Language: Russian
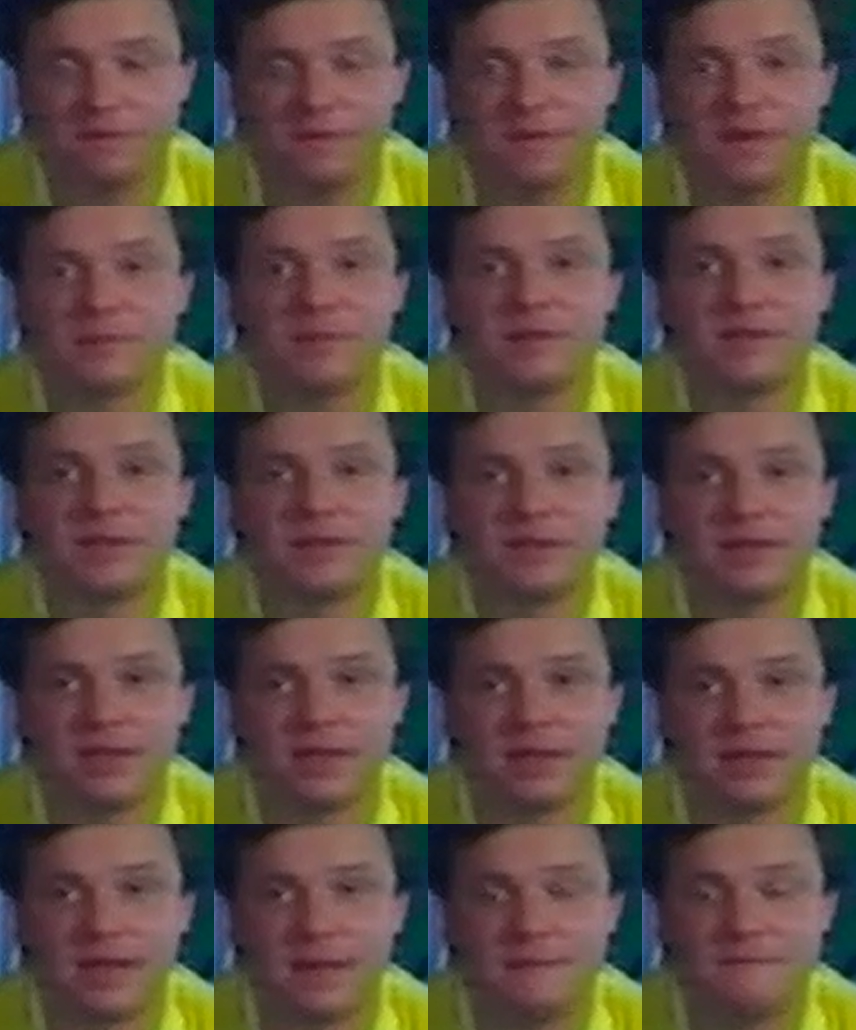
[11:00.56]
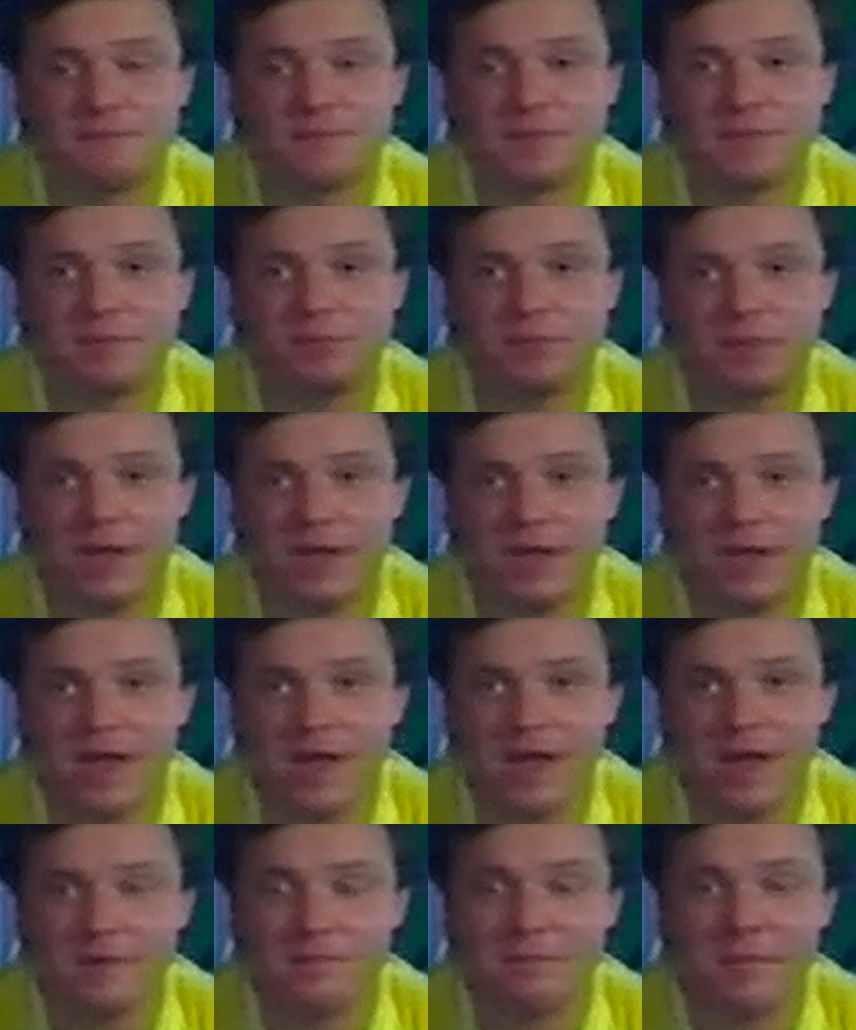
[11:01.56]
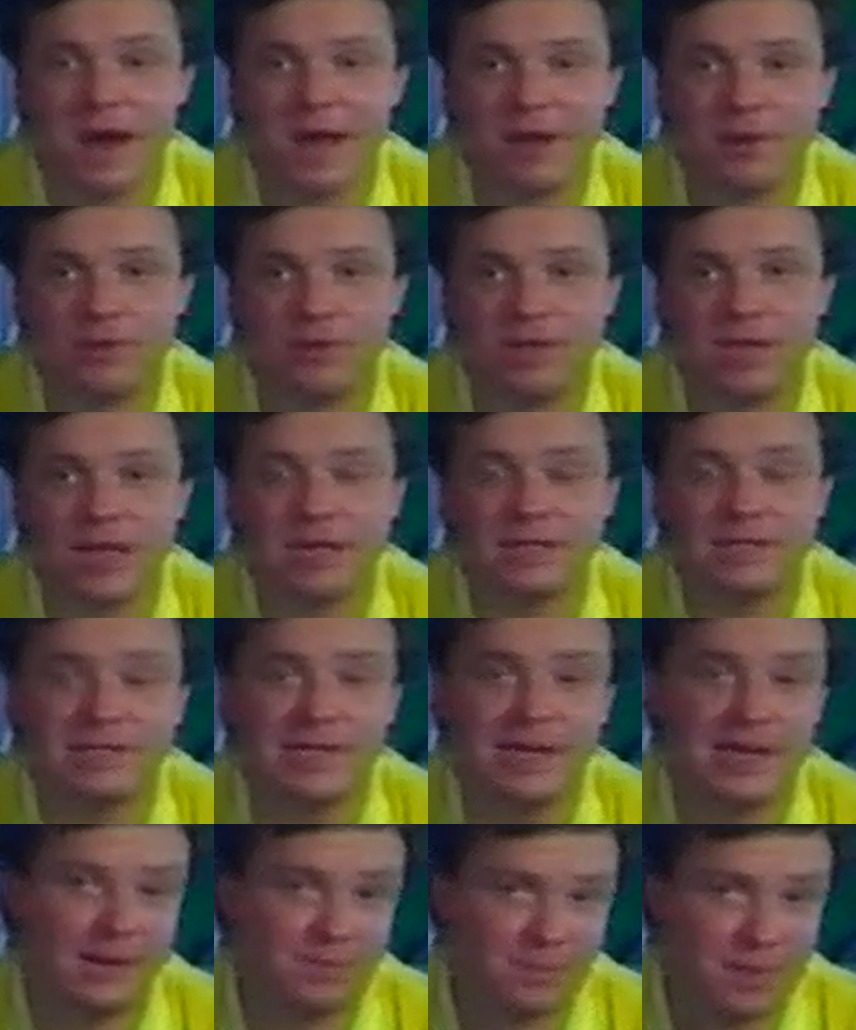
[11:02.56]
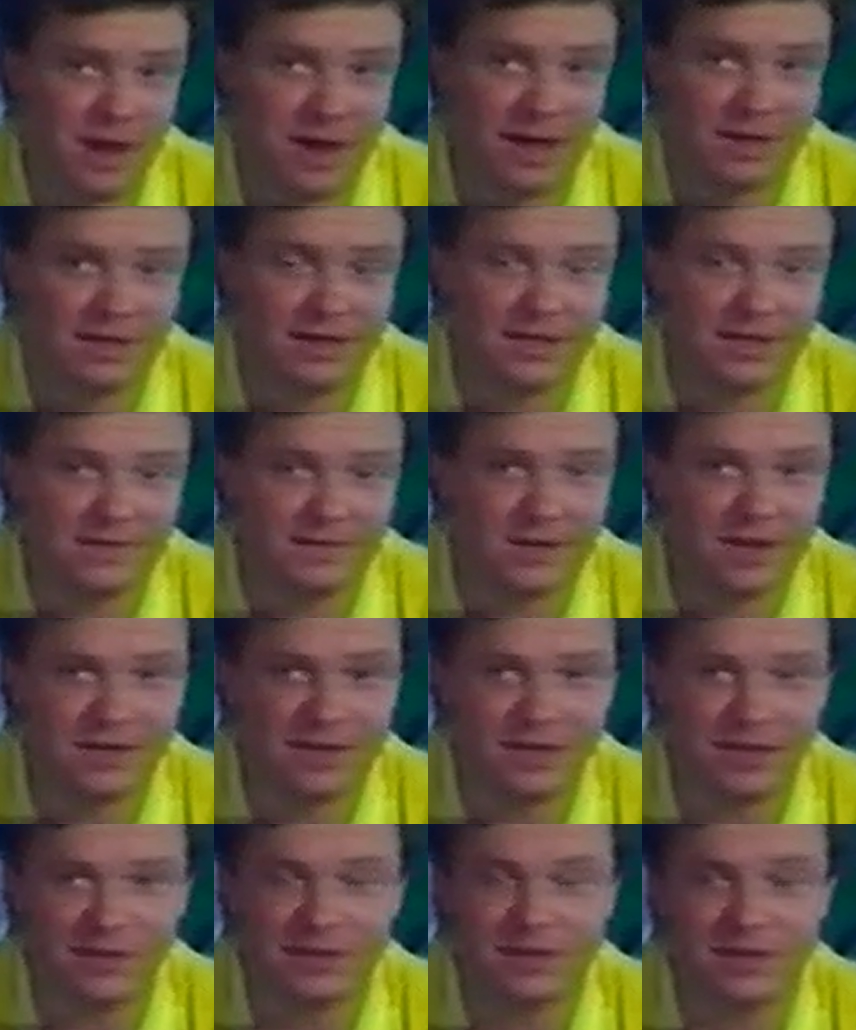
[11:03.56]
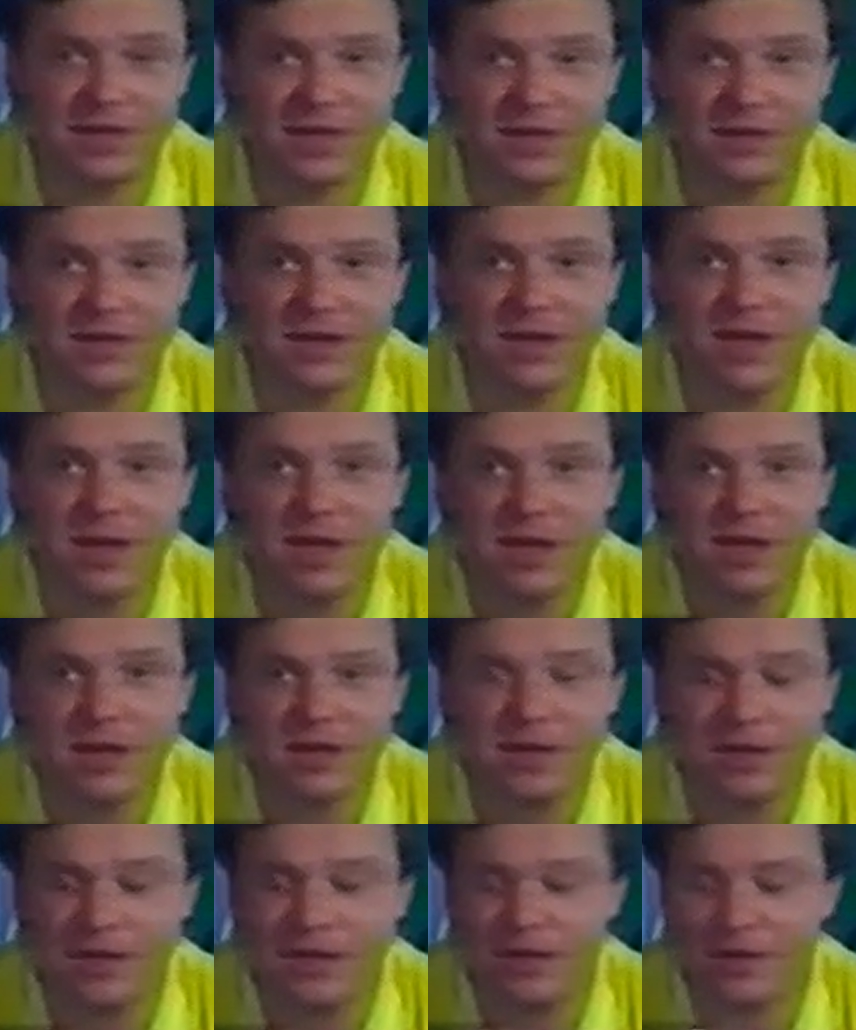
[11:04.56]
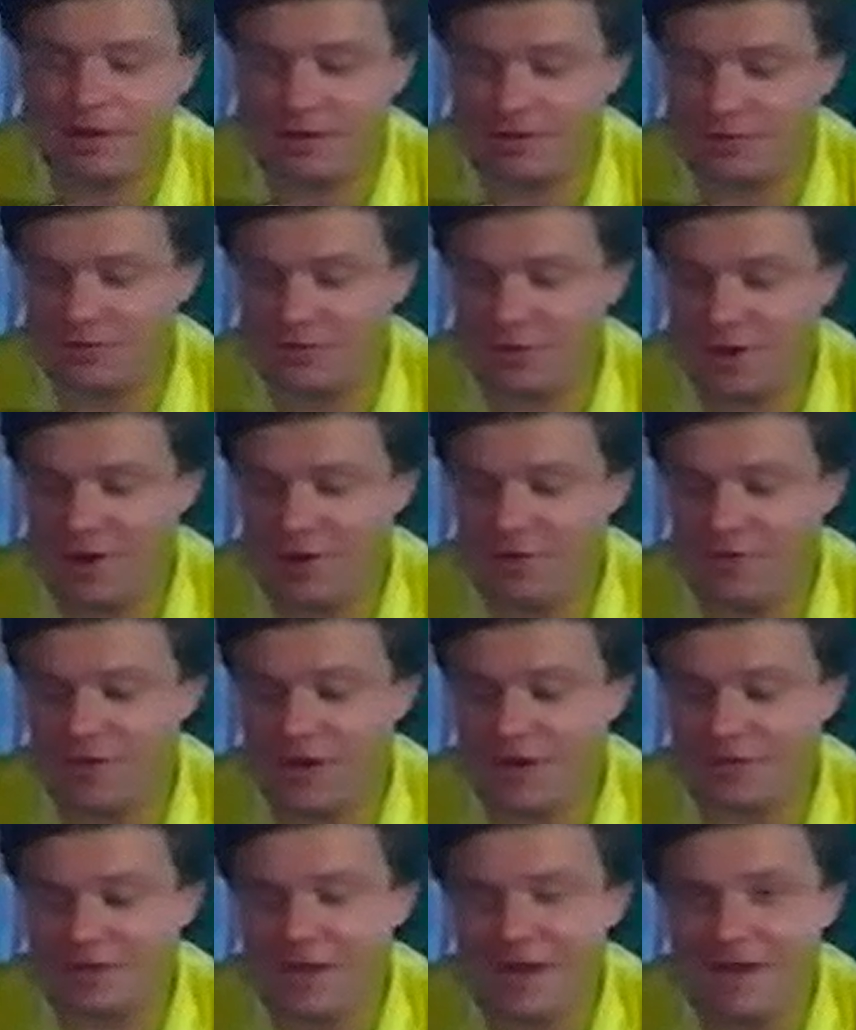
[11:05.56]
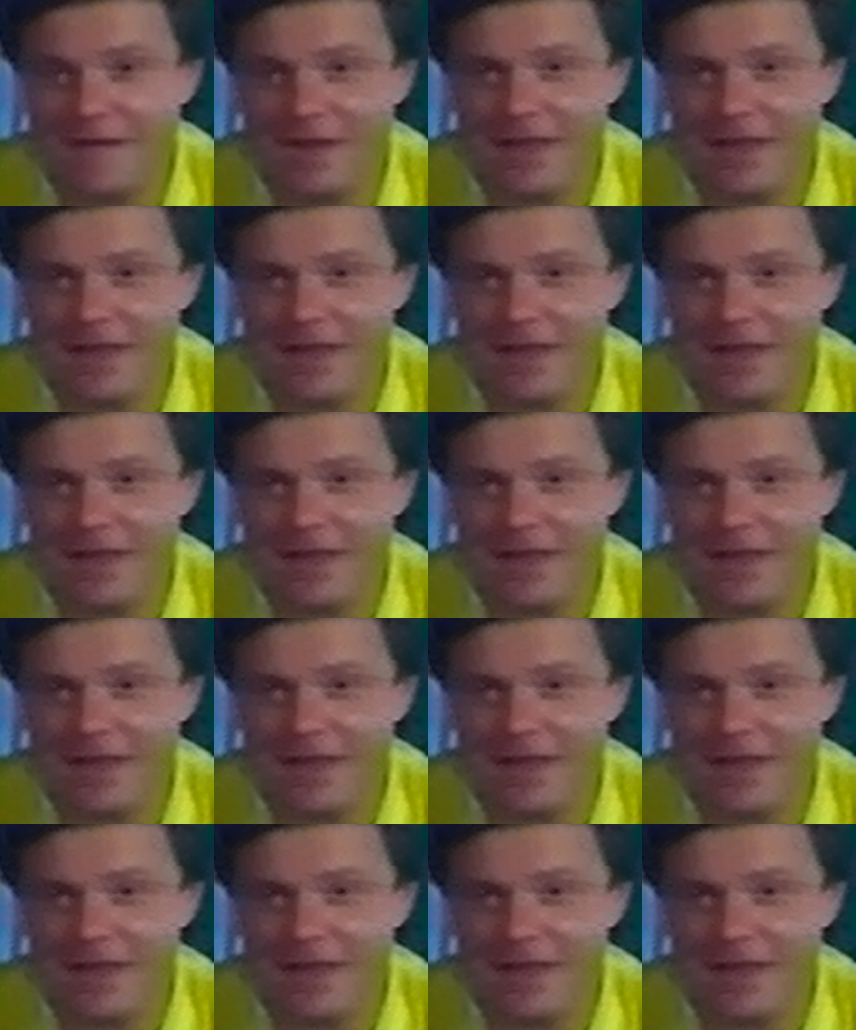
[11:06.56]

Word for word: фирма Nintendo. Теперь Марио неотделим от названия Nintendo, и, уверяю вас,